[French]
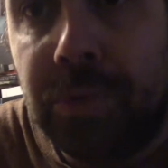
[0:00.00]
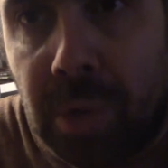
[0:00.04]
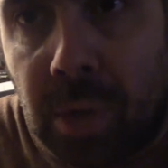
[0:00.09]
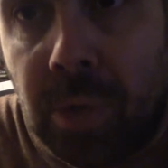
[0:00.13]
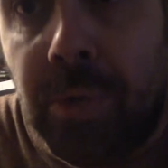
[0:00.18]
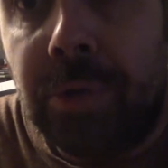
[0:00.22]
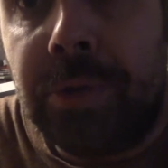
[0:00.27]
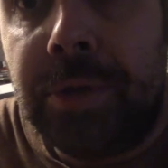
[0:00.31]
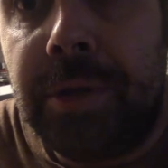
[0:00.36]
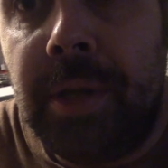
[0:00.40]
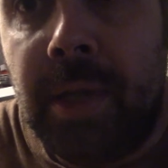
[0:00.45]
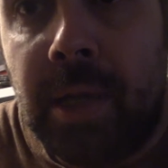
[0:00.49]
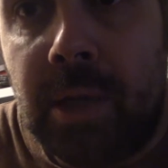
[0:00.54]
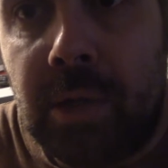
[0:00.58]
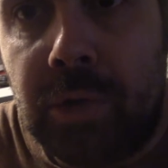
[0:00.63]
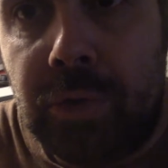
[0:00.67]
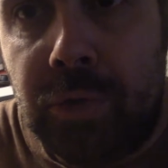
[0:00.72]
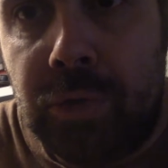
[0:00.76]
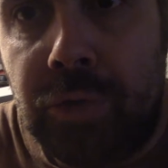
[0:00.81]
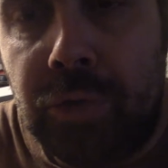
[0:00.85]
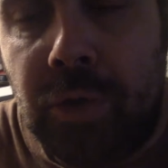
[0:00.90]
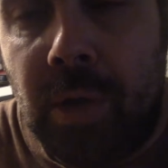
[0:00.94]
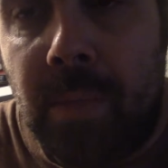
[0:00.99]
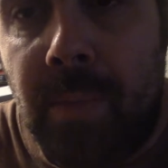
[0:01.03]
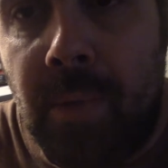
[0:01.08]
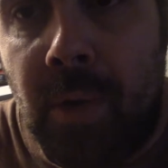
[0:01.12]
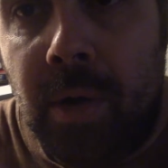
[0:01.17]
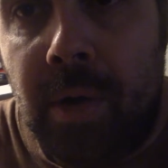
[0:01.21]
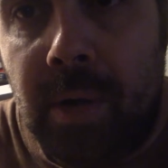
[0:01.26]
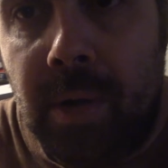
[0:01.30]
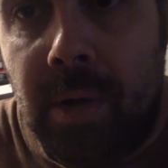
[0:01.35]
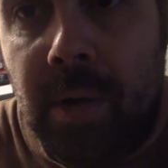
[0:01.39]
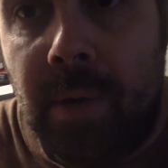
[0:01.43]
contenir
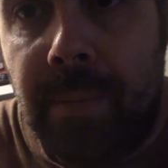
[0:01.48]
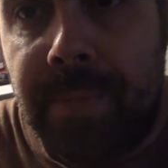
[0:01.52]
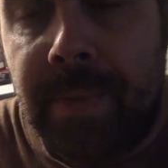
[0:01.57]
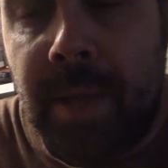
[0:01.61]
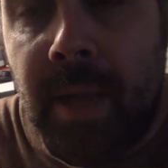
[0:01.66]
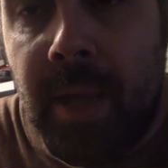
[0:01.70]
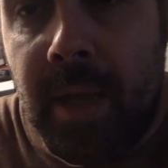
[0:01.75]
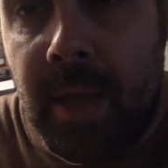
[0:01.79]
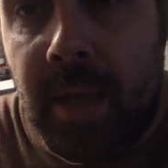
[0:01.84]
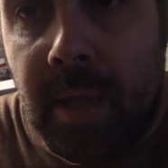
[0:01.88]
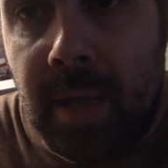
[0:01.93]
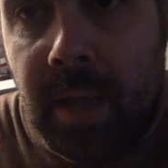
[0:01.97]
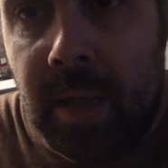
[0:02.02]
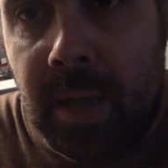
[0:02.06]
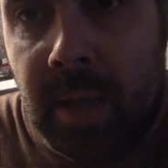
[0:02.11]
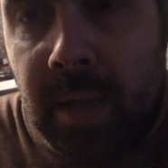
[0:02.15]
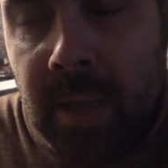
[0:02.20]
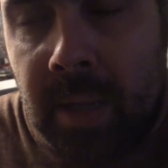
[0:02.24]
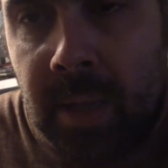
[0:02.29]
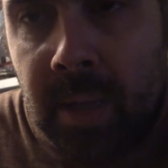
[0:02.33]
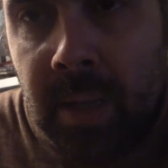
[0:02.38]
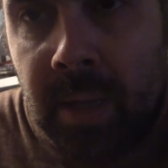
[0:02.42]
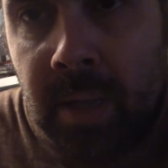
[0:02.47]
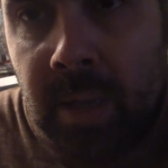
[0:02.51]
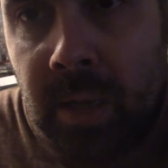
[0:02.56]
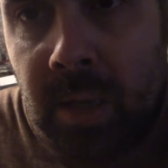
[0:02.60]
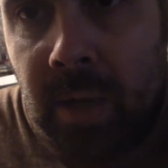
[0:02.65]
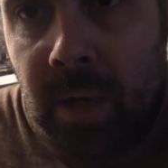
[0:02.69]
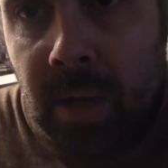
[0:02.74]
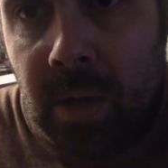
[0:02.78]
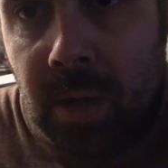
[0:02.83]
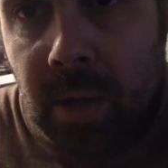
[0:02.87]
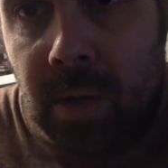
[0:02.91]
justement le,
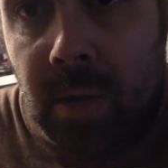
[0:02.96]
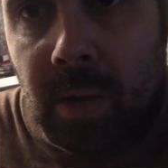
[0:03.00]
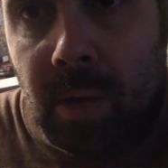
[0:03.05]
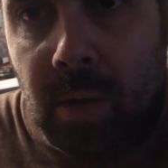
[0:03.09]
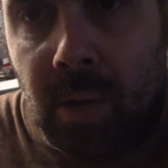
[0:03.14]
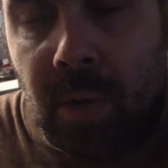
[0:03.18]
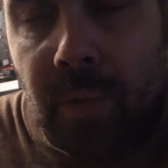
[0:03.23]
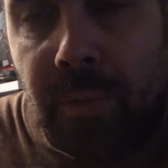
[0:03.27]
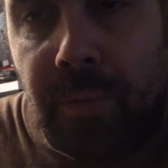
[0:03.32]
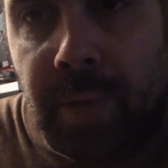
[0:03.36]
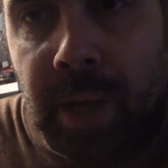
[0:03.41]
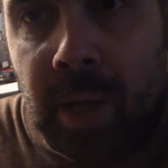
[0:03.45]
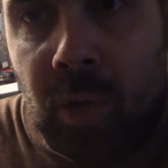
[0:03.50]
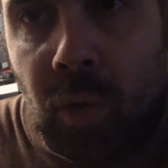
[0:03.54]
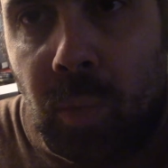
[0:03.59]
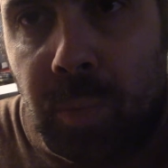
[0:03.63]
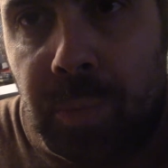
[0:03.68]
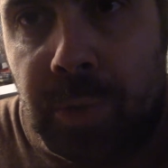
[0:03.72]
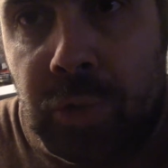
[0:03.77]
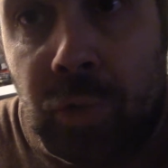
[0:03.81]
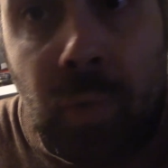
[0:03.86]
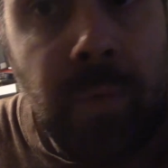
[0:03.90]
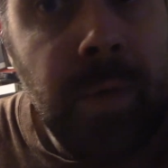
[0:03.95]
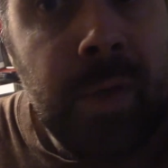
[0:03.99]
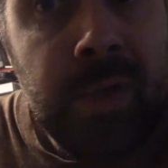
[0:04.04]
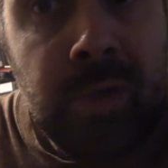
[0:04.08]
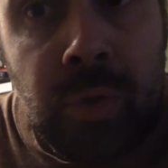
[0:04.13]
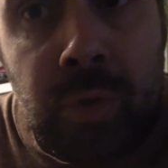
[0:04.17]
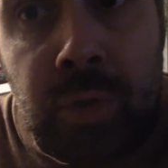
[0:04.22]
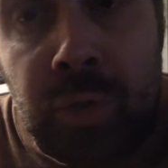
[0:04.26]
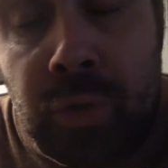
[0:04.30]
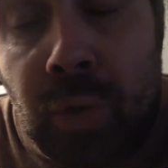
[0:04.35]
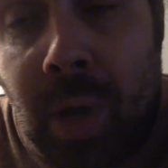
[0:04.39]
le, fait qu'on puisse trouver une
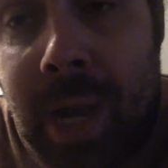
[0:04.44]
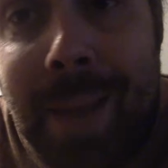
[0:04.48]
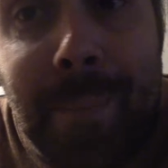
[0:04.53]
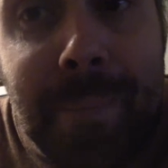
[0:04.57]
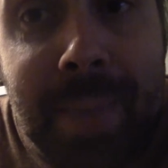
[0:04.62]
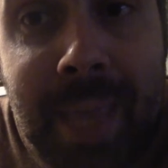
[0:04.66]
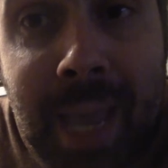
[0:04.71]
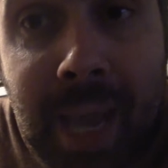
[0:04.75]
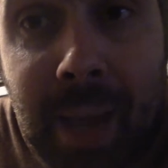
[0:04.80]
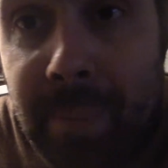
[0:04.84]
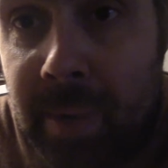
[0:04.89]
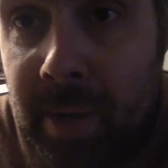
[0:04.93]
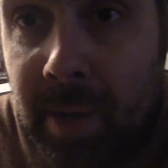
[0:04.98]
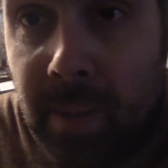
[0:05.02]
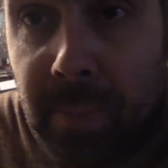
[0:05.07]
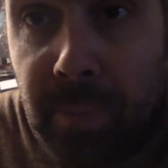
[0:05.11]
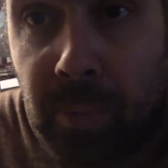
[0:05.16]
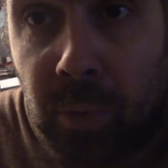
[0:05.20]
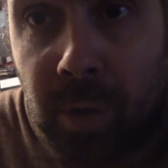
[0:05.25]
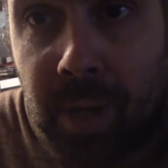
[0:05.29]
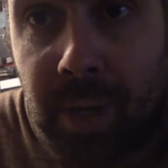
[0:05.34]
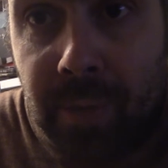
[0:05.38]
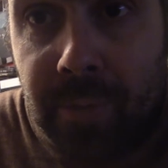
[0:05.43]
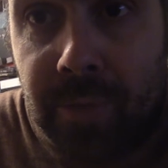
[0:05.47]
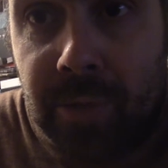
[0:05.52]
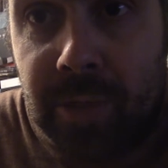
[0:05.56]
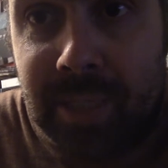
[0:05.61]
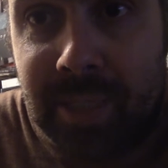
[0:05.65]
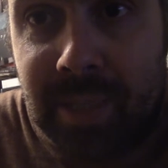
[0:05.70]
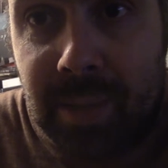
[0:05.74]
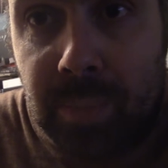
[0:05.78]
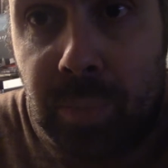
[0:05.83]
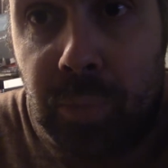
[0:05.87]
solution à l'amiable pour que les
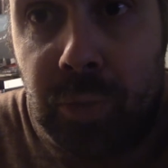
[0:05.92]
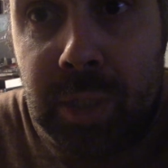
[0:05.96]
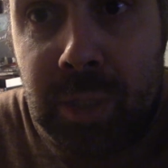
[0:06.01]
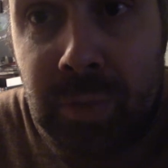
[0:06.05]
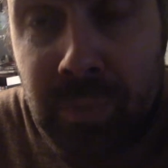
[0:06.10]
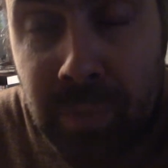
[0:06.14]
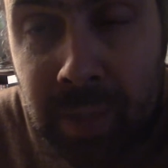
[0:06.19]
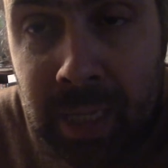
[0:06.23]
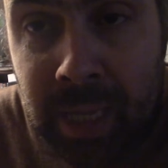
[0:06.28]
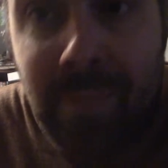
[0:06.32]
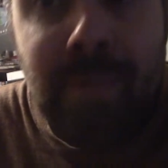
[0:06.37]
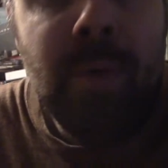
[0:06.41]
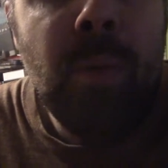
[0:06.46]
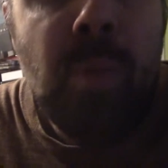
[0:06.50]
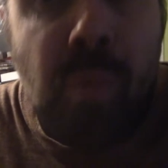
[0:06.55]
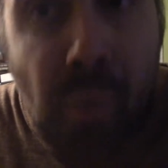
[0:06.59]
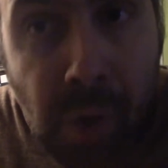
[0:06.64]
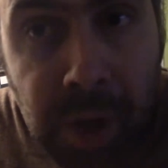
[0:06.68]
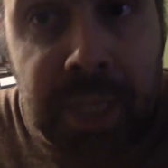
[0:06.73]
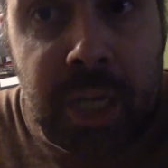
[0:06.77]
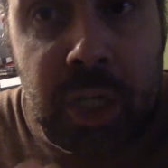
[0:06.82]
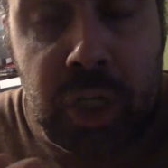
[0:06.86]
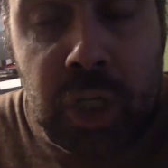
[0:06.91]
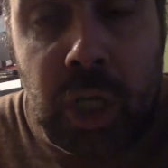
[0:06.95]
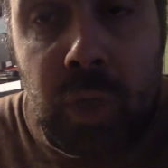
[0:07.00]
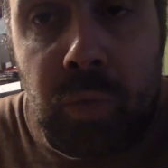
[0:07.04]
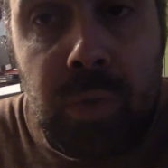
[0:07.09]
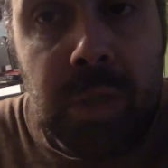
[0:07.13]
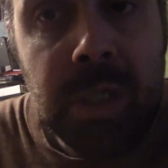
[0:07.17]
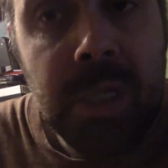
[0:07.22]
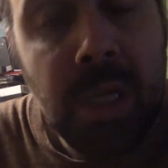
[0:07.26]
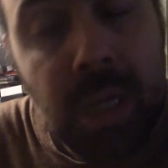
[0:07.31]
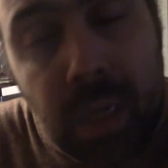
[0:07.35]
Français puissent vivre, le pouvoir d'achat,
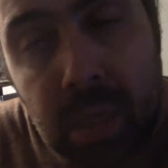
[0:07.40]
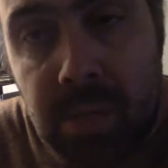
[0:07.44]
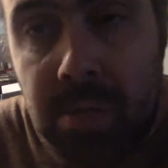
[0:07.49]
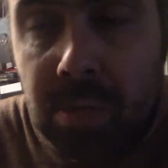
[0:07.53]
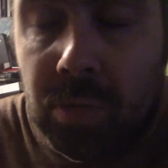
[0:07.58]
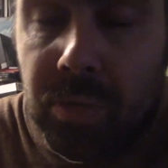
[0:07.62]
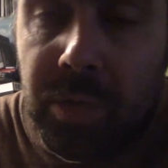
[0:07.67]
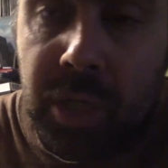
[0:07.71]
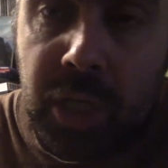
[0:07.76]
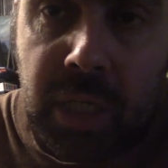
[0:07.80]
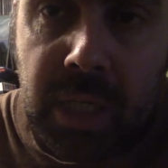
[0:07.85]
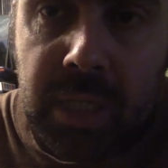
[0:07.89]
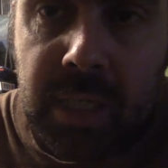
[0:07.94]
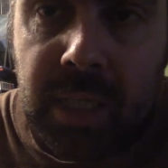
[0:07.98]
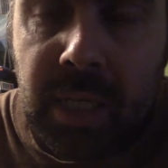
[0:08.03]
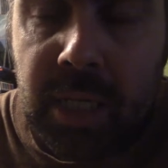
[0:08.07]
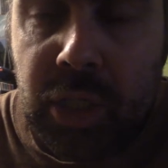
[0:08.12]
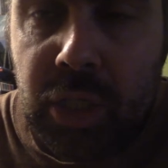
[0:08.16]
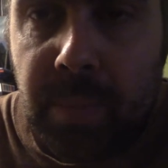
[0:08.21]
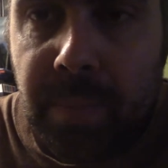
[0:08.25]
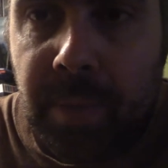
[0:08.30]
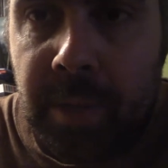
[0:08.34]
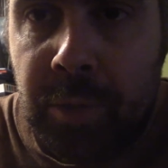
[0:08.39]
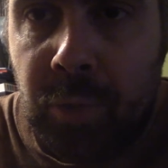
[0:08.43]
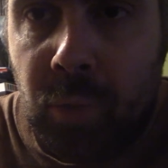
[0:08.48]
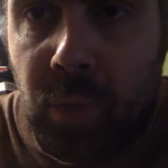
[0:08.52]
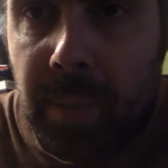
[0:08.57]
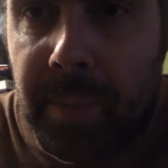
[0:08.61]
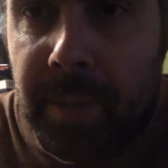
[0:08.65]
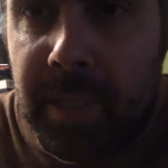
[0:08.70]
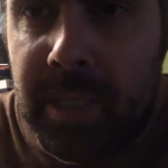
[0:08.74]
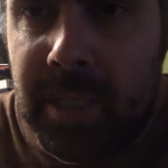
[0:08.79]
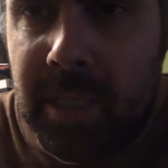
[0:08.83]
tout ça. Non, déjà, ça, j'ai pas trop
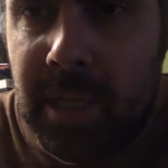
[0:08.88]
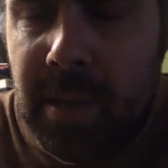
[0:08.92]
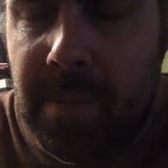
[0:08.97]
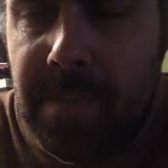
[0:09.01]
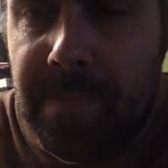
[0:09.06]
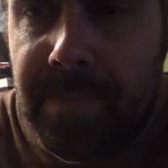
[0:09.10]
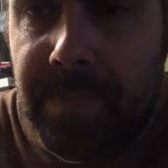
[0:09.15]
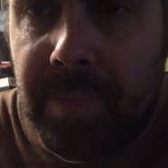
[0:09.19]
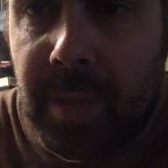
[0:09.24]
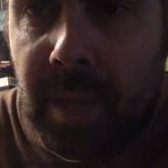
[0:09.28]
apprécié.